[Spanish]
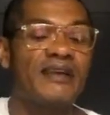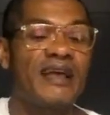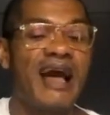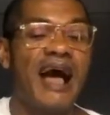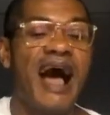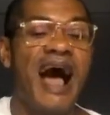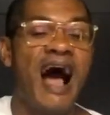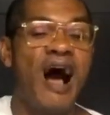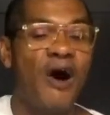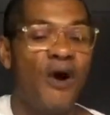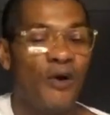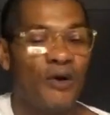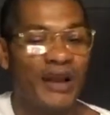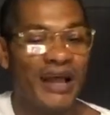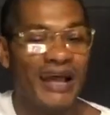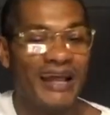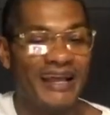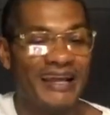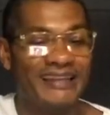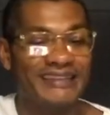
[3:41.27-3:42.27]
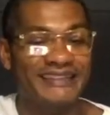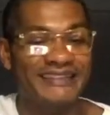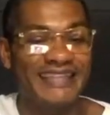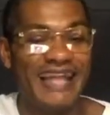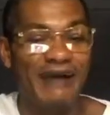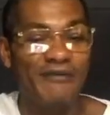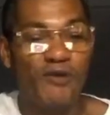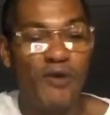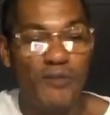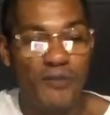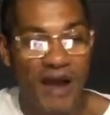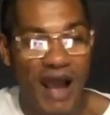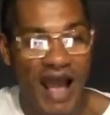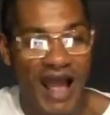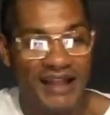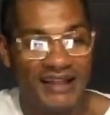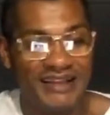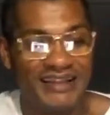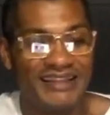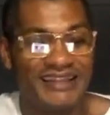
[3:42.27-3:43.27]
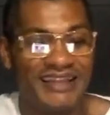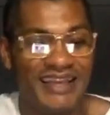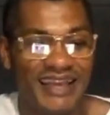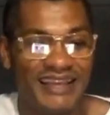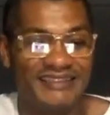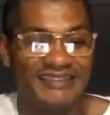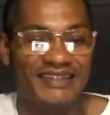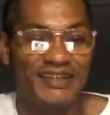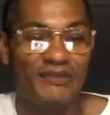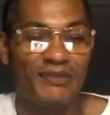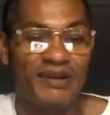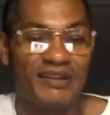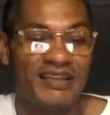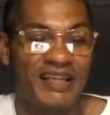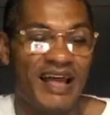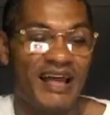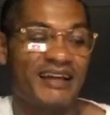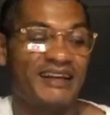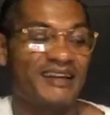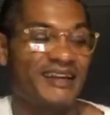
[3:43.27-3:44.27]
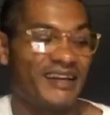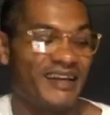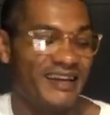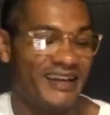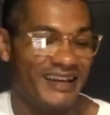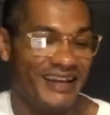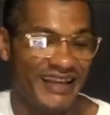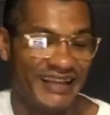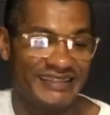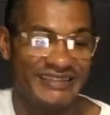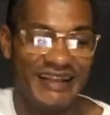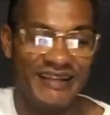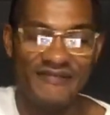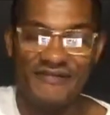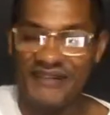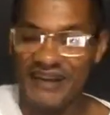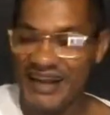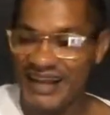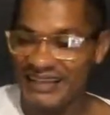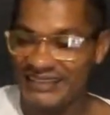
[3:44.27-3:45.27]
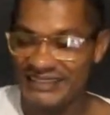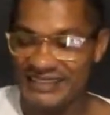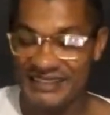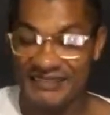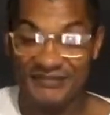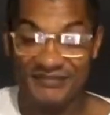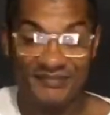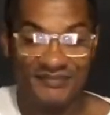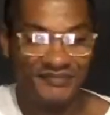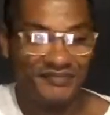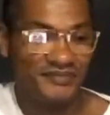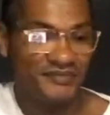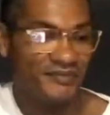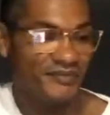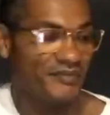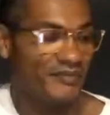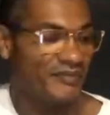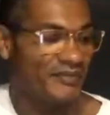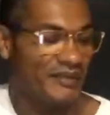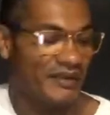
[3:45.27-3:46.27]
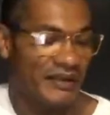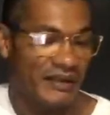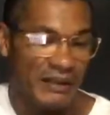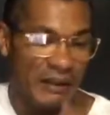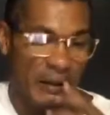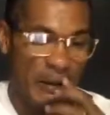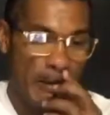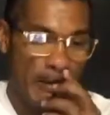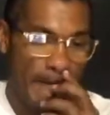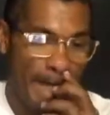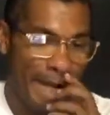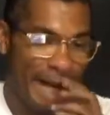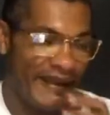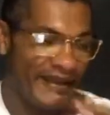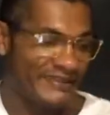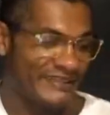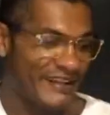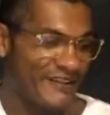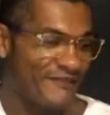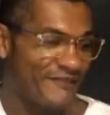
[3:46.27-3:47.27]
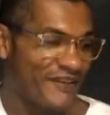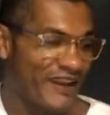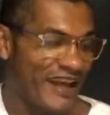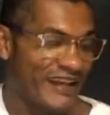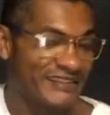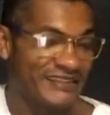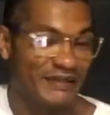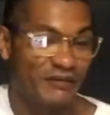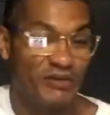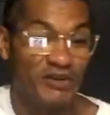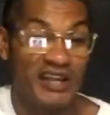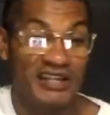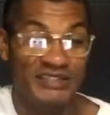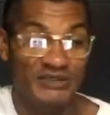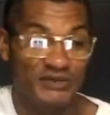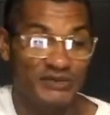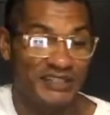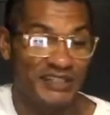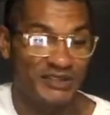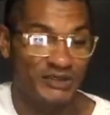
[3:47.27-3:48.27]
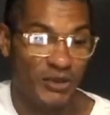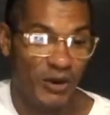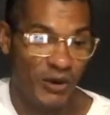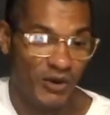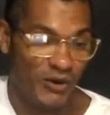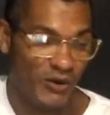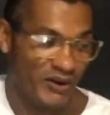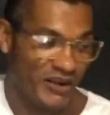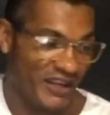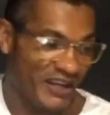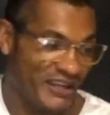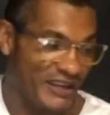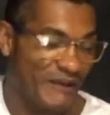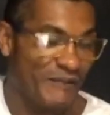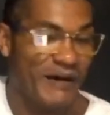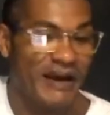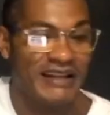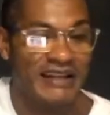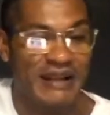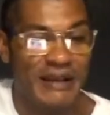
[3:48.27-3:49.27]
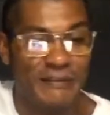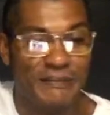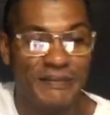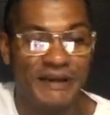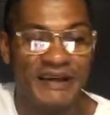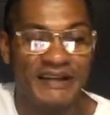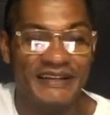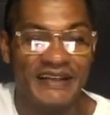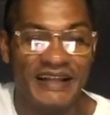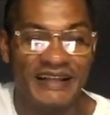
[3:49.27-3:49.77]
Ahora estamos mal y es de verdad. Esa frase esa frase, voy a hacer un TikTok con ella, vale la pena.